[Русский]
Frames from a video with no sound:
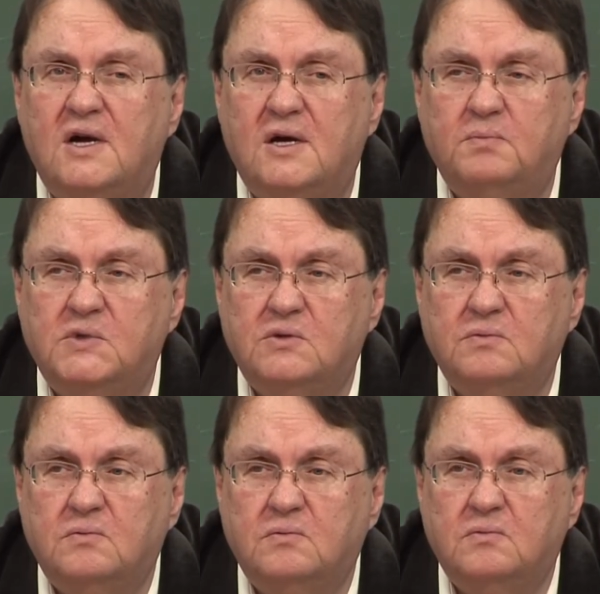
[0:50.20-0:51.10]

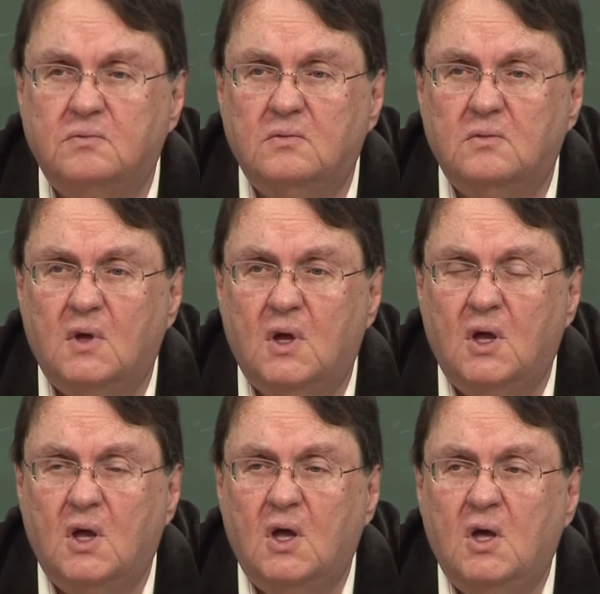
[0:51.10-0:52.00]
упоминается более
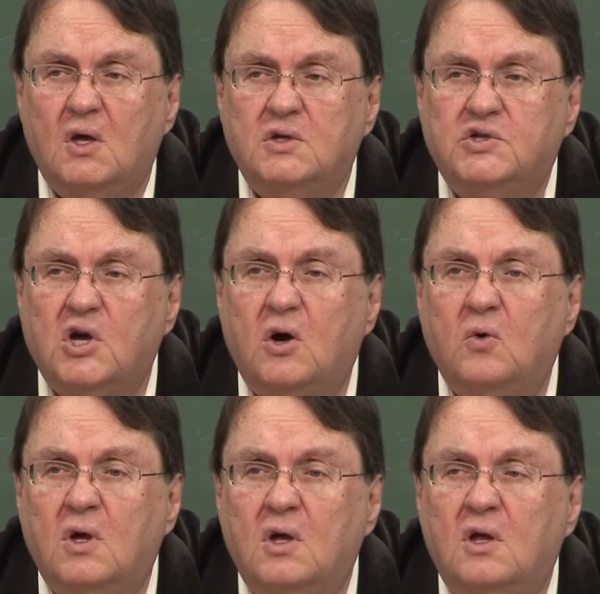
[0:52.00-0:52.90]
120
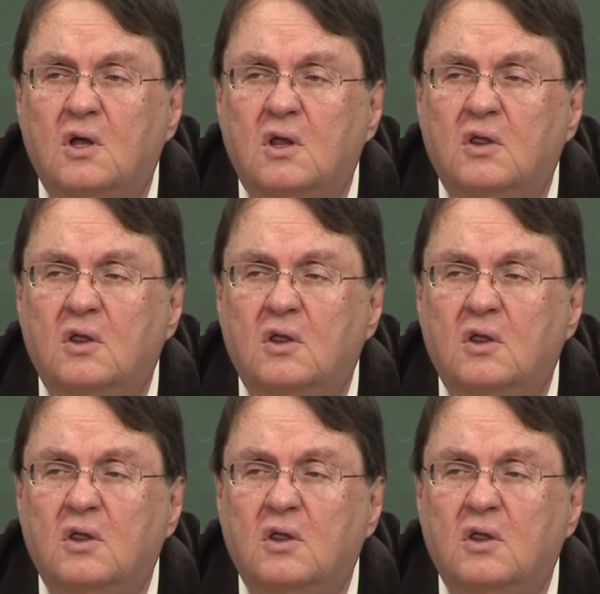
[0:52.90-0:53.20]
раз.